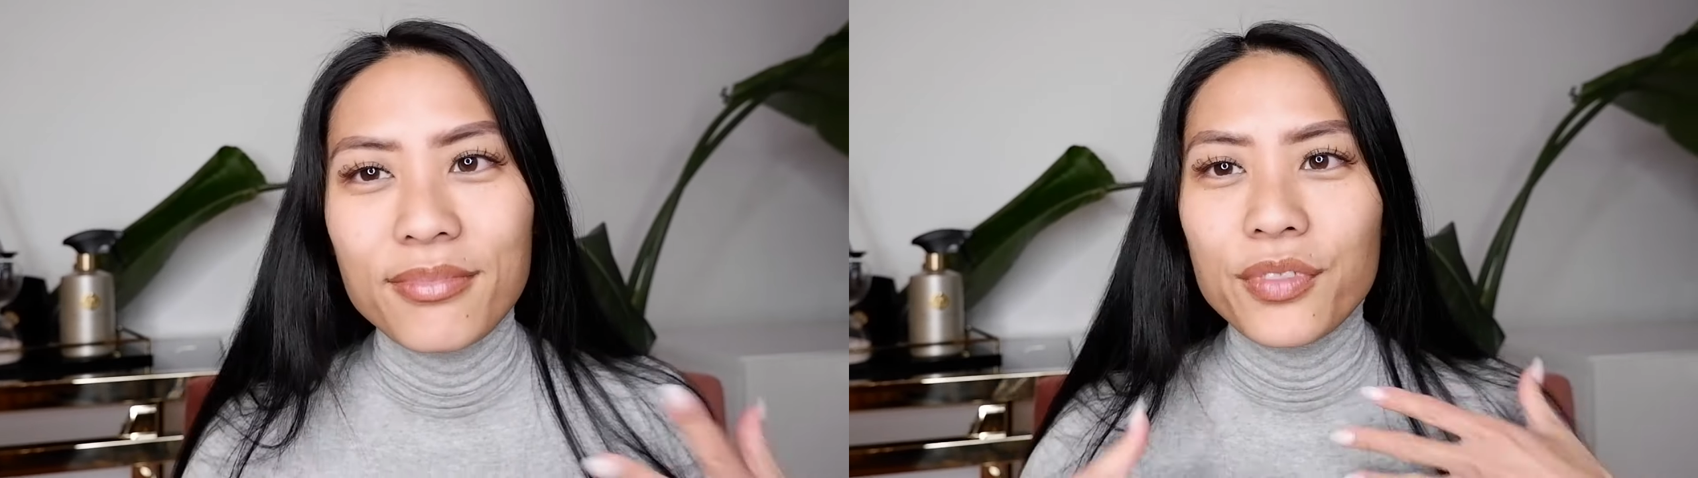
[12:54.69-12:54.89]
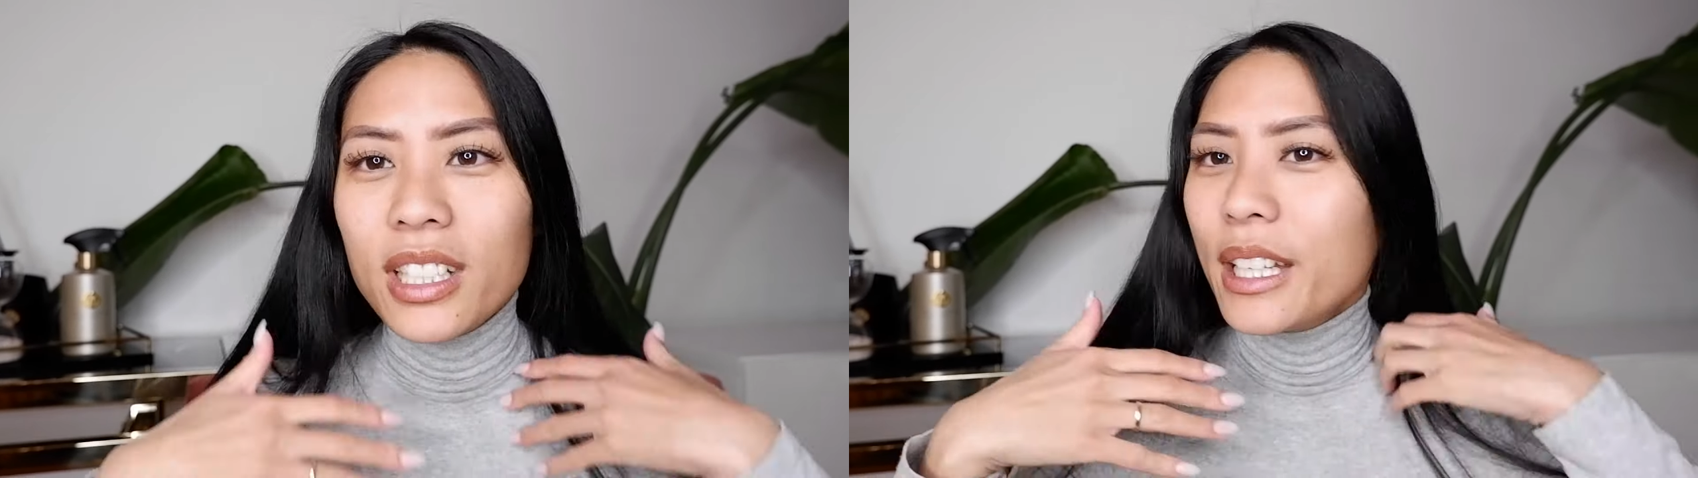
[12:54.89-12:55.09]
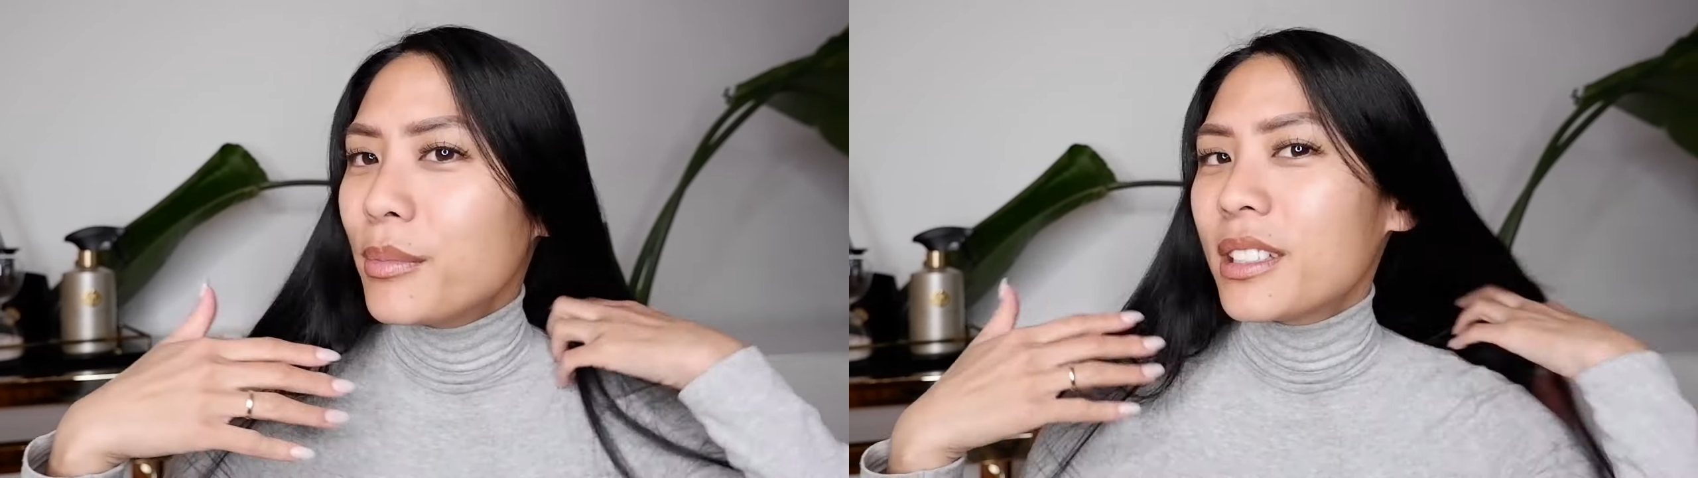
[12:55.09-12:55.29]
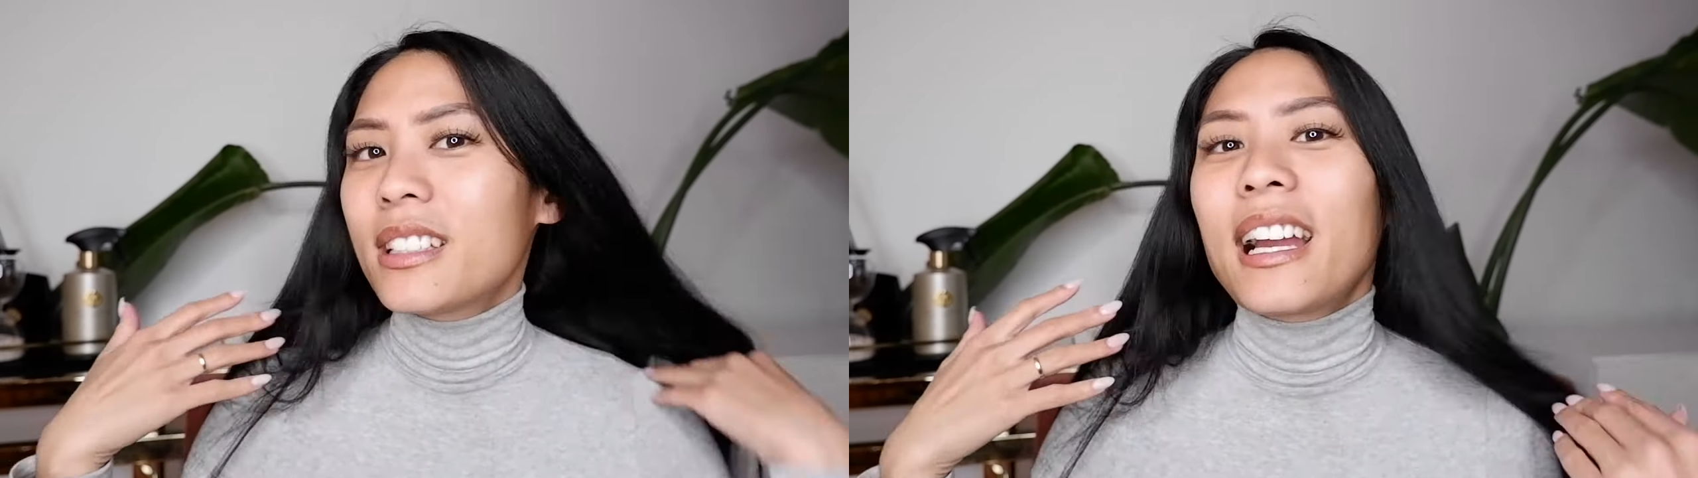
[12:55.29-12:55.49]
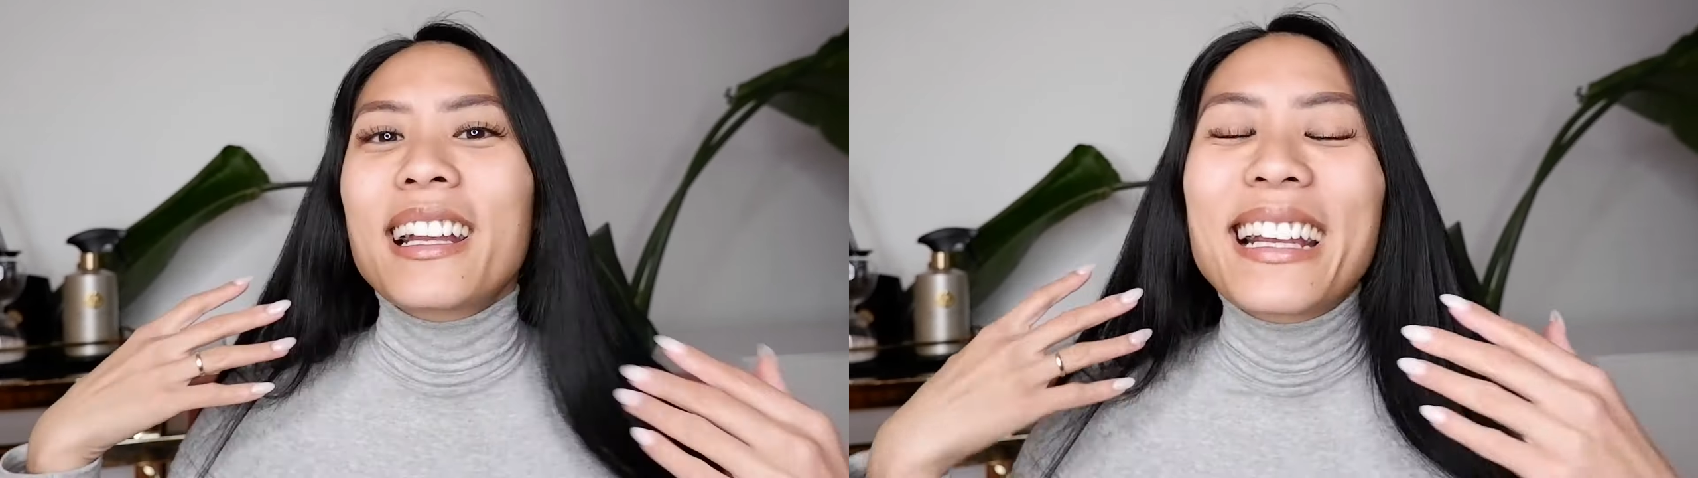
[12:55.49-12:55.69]
wir leben
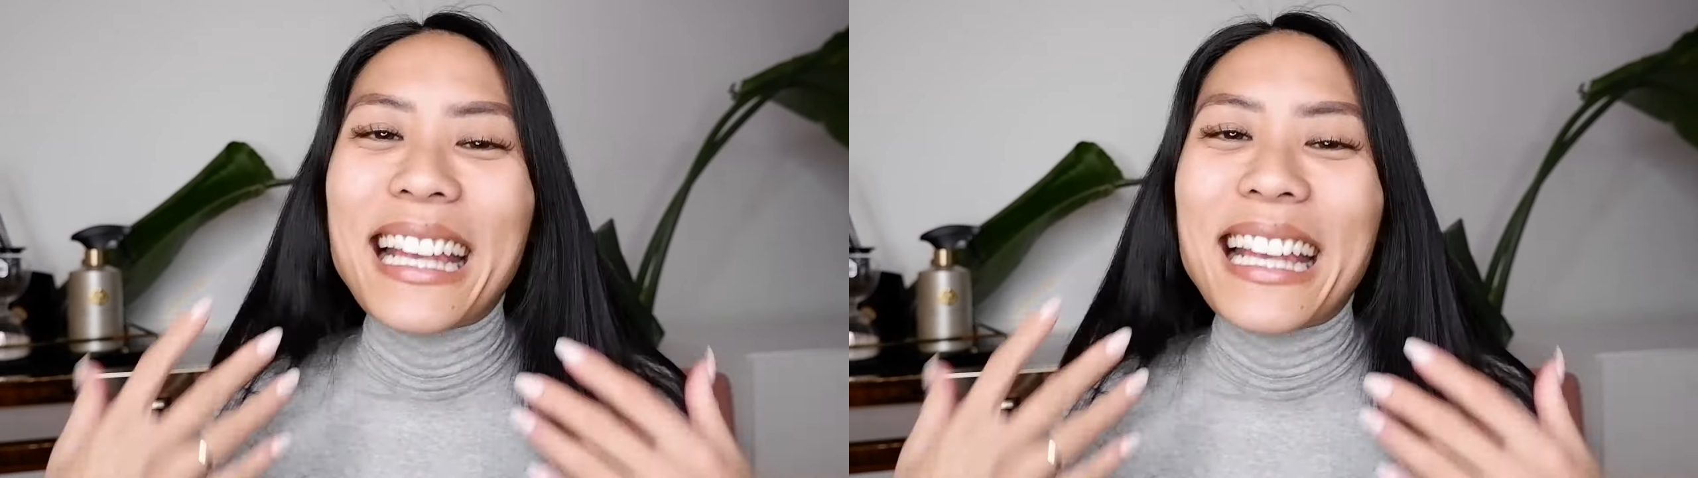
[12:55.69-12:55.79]
in einer